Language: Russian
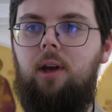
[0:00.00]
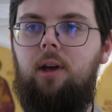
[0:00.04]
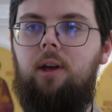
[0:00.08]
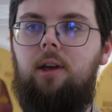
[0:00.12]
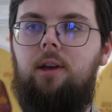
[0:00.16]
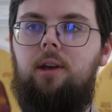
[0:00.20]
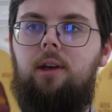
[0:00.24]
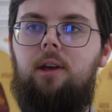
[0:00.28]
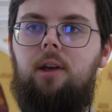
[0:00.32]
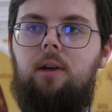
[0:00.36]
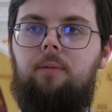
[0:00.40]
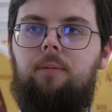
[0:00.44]

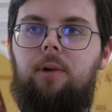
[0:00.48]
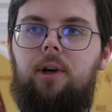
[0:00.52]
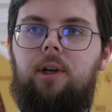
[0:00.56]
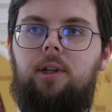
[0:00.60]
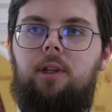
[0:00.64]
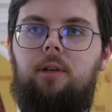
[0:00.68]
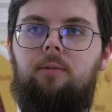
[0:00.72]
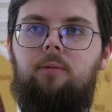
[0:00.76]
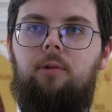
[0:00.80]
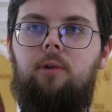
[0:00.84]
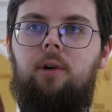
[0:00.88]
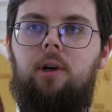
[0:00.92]
И
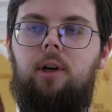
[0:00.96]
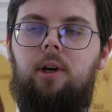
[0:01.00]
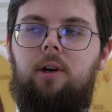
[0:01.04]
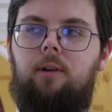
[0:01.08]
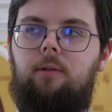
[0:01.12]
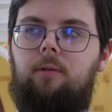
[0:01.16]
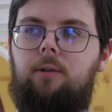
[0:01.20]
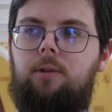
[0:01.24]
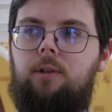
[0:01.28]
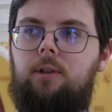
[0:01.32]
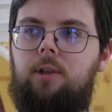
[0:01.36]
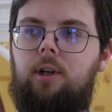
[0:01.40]
поэтому
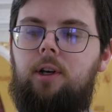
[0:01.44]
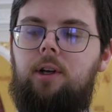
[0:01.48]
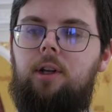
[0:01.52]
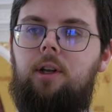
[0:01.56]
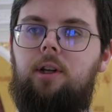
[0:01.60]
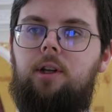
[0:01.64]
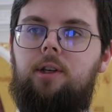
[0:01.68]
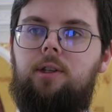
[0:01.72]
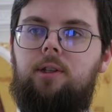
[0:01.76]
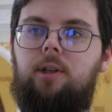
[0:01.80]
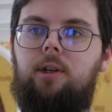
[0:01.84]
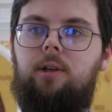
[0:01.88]
вот на
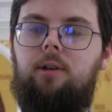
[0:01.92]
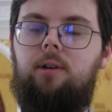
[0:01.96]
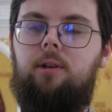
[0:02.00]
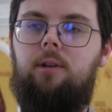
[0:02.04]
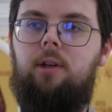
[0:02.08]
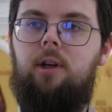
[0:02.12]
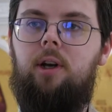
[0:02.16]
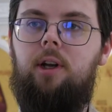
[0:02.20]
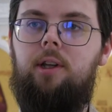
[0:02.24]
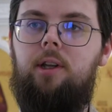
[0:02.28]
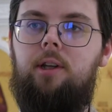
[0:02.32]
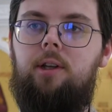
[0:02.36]
родительскую,
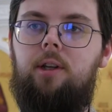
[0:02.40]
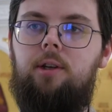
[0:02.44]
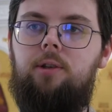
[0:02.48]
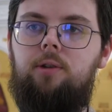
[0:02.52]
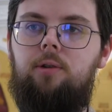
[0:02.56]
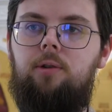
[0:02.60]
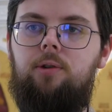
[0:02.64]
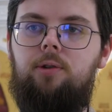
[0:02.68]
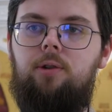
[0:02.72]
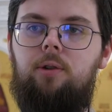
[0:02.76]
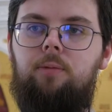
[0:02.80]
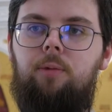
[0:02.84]
на
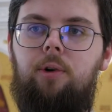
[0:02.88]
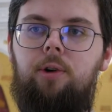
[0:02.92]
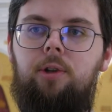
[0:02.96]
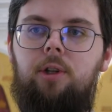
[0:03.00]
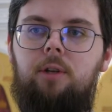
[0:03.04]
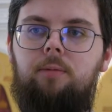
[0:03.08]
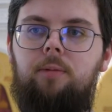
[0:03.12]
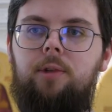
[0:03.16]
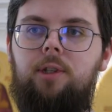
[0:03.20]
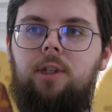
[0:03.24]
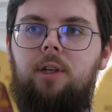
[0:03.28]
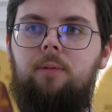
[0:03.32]
родительскую
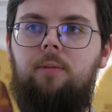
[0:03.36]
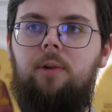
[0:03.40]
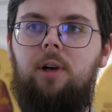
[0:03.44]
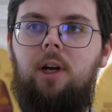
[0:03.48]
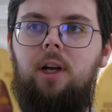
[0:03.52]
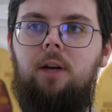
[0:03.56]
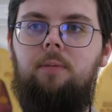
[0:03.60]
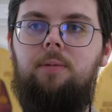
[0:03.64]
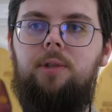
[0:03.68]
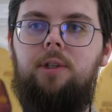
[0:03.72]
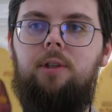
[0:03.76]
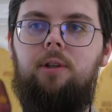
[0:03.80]
субботу мы
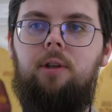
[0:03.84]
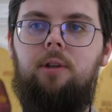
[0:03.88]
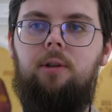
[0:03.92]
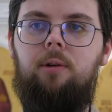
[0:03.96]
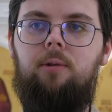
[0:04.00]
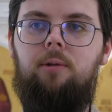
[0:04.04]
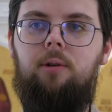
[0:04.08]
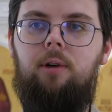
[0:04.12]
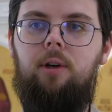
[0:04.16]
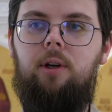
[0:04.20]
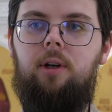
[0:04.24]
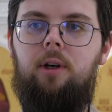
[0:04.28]
собираемся на
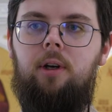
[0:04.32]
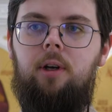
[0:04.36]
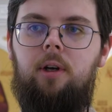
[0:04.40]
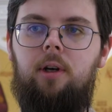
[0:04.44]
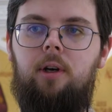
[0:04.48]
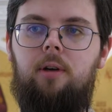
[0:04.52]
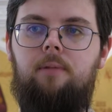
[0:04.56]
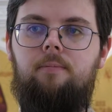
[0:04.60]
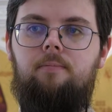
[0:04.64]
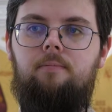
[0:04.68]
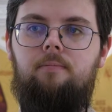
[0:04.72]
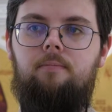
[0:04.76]
такое,
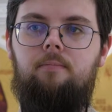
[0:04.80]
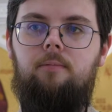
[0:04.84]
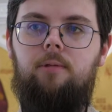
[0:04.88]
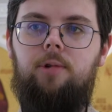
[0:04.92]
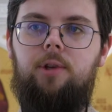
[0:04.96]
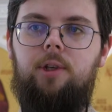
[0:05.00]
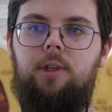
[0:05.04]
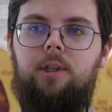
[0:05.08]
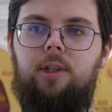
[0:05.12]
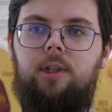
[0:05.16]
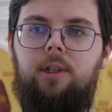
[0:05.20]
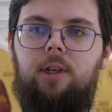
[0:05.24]

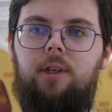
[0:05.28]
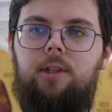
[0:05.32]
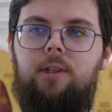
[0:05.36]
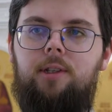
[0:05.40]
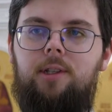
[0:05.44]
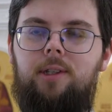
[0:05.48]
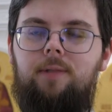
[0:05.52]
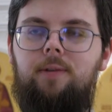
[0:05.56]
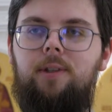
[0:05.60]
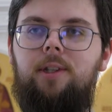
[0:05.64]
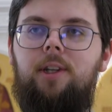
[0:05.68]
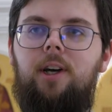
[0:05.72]
можно сказать,
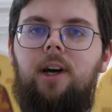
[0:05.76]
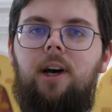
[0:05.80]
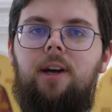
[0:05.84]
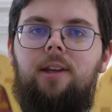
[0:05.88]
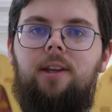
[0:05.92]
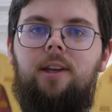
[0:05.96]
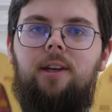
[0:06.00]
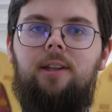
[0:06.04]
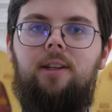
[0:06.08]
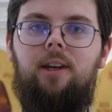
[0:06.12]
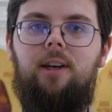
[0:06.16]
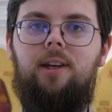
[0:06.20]

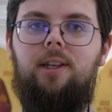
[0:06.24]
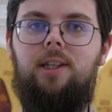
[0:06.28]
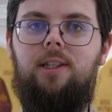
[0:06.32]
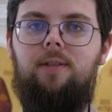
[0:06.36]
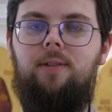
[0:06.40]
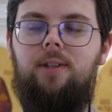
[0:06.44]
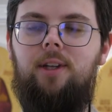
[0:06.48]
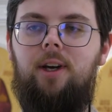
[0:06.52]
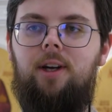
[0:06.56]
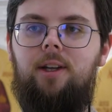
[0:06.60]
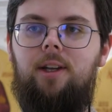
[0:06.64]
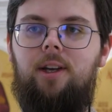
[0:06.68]
свидание, да,
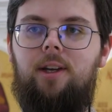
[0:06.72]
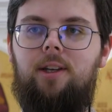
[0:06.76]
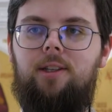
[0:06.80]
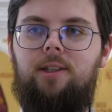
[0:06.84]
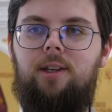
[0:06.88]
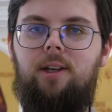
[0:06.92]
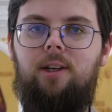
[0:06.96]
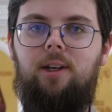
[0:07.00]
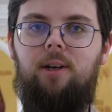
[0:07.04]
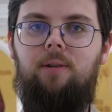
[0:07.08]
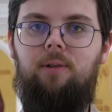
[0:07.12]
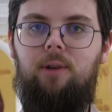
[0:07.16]
свидание с
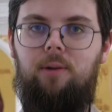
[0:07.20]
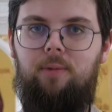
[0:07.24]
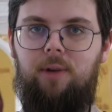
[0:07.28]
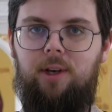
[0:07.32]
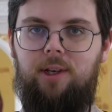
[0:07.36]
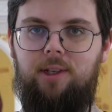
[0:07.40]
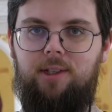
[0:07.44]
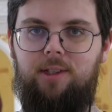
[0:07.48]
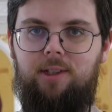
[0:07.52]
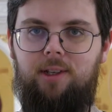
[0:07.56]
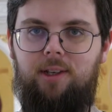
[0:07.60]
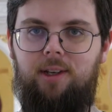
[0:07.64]
Церковью
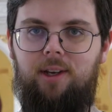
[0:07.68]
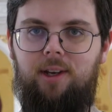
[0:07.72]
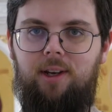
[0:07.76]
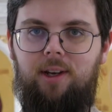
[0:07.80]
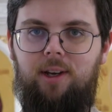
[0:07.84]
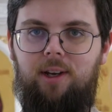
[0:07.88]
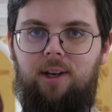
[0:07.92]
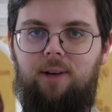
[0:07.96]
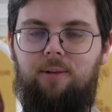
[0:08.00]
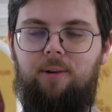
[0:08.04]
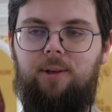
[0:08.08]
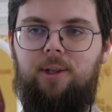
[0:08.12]
Небесной,
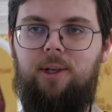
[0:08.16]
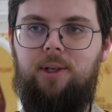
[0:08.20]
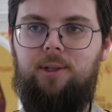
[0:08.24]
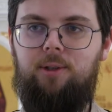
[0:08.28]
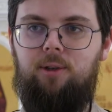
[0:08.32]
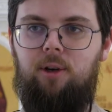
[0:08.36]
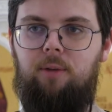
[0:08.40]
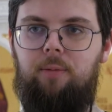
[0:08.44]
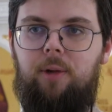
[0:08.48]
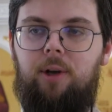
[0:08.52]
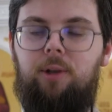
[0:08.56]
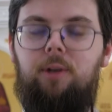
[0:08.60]
вот
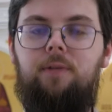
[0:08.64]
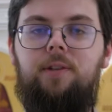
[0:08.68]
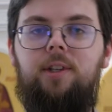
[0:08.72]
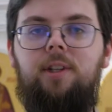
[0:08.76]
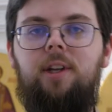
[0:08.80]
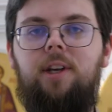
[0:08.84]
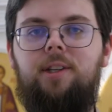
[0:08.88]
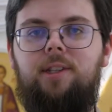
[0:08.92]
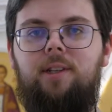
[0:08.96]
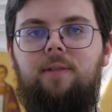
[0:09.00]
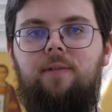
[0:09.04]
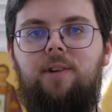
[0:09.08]
особое. Оно
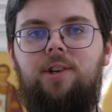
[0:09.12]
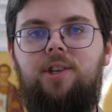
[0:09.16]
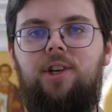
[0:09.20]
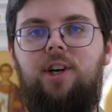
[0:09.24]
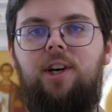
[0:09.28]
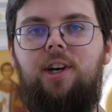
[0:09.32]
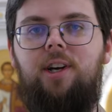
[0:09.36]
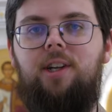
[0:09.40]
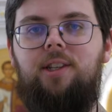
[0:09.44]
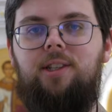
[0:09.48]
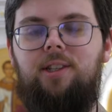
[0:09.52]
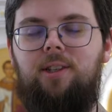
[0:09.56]
всегда
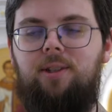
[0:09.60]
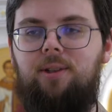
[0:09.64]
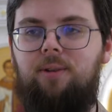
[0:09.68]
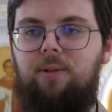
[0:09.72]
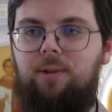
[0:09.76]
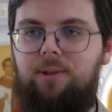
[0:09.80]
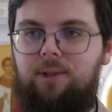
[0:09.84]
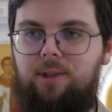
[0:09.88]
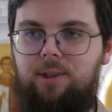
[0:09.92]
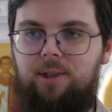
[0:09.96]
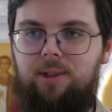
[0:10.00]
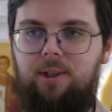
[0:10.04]
совершается, но
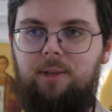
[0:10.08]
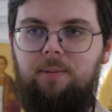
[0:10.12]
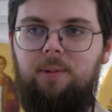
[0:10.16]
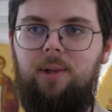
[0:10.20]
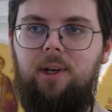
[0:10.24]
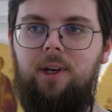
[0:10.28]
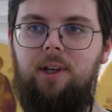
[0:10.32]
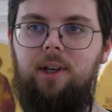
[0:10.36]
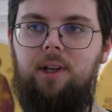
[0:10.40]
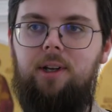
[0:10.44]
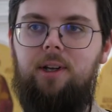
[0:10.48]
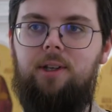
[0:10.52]
вот именно
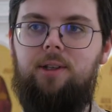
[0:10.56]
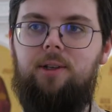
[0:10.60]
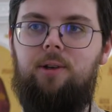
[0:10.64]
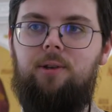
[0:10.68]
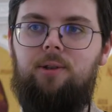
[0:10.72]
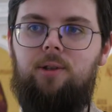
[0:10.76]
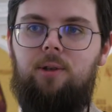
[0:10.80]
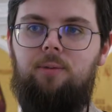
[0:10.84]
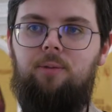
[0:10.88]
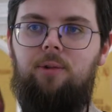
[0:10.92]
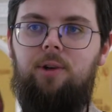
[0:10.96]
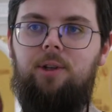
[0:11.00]
родительская
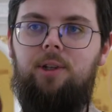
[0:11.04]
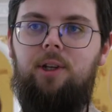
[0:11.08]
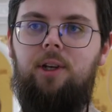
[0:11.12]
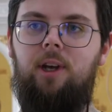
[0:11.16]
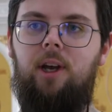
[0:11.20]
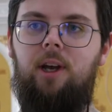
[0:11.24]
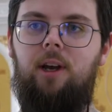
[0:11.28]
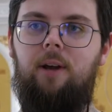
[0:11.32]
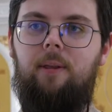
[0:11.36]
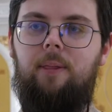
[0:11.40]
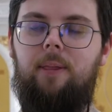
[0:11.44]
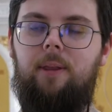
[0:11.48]
суббота –
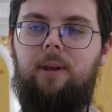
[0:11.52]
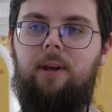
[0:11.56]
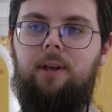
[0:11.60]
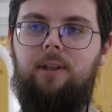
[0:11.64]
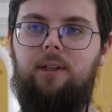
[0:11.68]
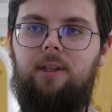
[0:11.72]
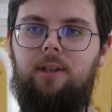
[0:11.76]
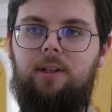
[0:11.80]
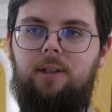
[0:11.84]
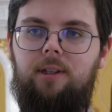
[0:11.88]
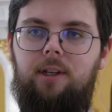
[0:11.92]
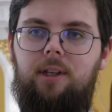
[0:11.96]

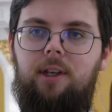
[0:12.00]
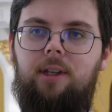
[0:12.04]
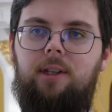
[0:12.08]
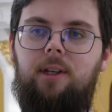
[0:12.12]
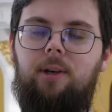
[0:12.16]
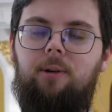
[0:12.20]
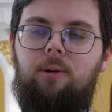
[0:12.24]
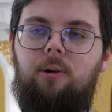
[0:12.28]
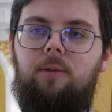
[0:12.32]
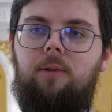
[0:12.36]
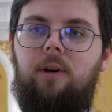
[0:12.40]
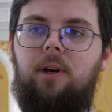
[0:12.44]
это да не
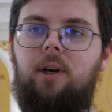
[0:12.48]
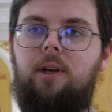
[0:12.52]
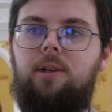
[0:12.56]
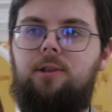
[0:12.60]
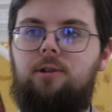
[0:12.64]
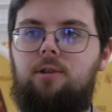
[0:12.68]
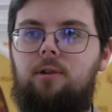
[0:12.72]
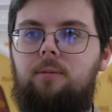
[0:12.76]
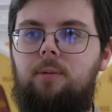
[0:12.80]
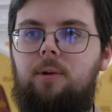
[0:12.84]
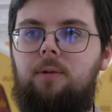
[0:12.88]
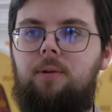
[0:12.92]
такого
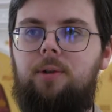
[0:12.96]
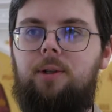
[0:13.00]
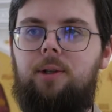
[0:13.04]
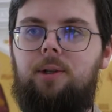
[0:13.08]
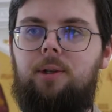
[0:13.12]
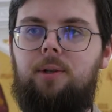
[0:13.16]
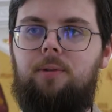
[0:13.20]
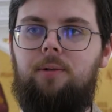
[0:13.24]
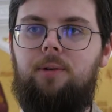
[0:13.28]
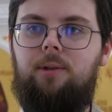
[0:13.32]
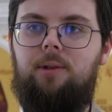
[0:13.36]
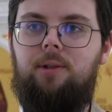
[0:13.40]
особого вот
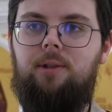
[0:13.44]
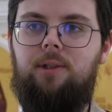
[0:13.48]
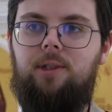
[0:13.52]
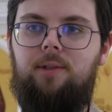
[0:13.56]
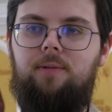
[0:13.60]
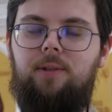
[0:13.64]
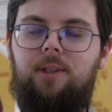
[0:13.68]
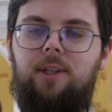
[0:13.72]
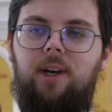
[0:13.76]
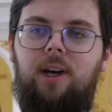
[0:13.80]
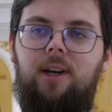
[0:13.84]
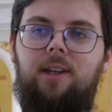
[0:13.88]
это вот
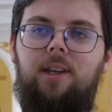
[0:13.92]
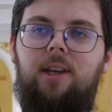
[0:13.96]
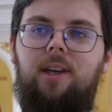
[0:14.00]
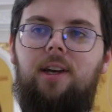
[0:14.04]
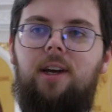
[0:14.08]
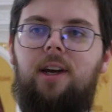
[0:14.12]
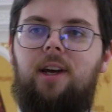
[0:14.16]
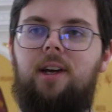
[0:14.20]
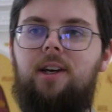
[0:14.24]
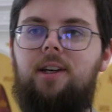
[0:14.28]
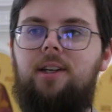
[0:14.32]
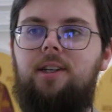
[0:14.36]

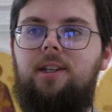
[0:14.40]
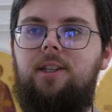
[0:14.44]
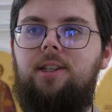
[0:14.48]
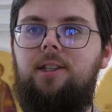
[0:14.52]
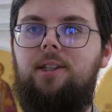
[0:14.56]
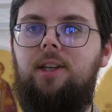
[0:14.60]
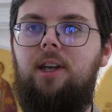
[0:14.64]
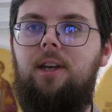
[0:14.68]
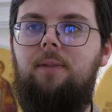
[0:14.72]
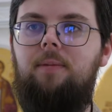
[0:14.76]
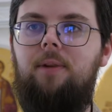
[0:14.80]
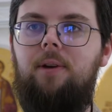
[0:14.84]
свидание с
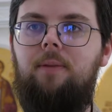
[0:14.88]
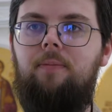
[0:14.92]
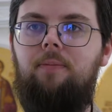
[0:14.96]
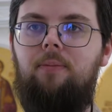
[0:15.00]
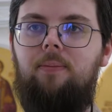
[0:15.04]
теми,